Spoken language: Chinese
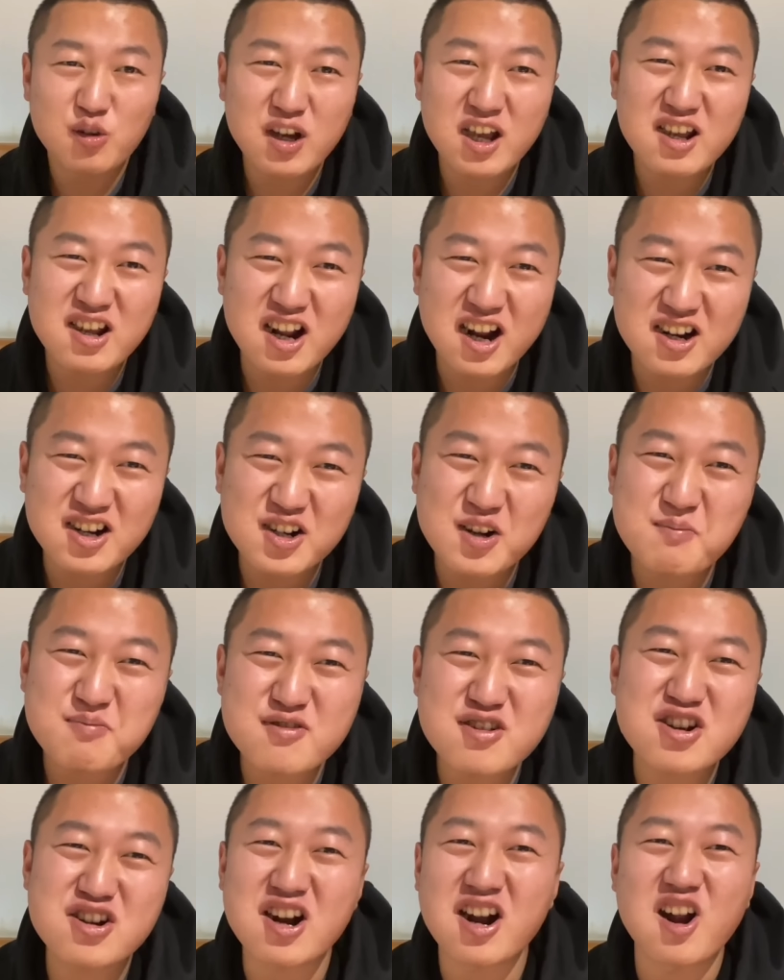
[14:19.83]
感觉它这个不
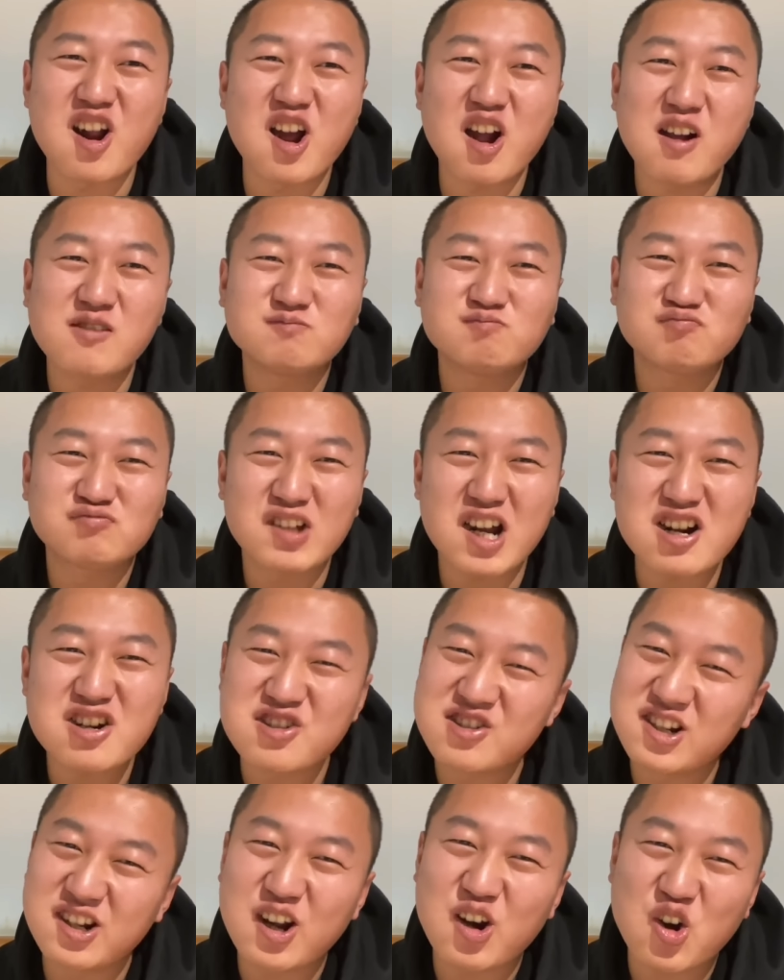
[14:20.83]
是真的，但是吃
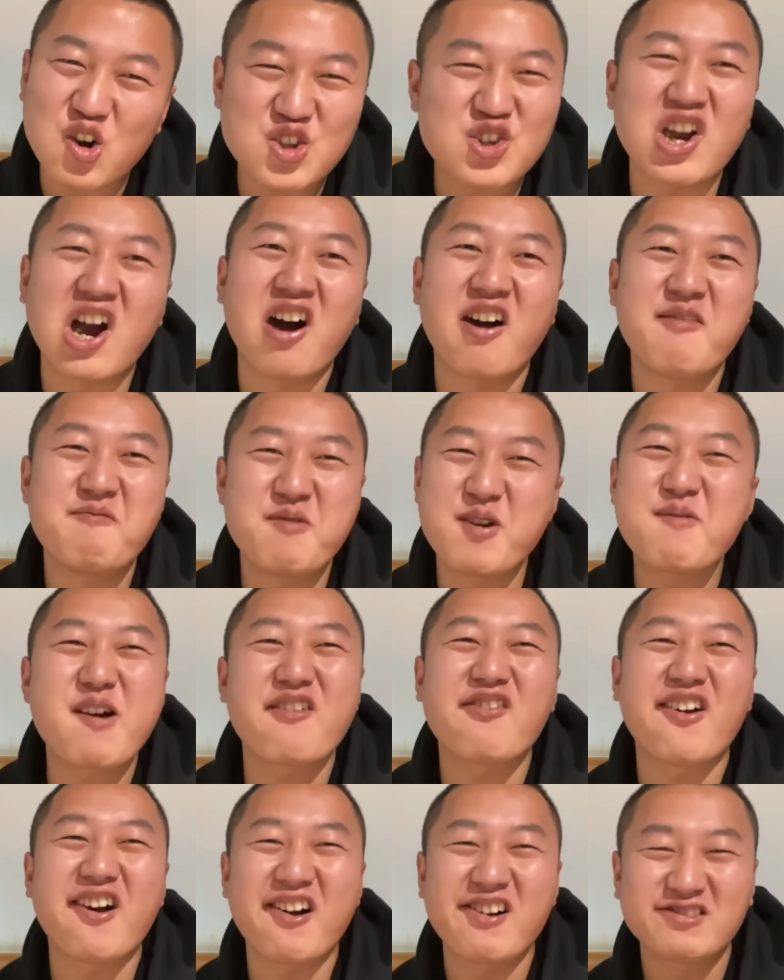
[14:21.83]
起来好香，没办法。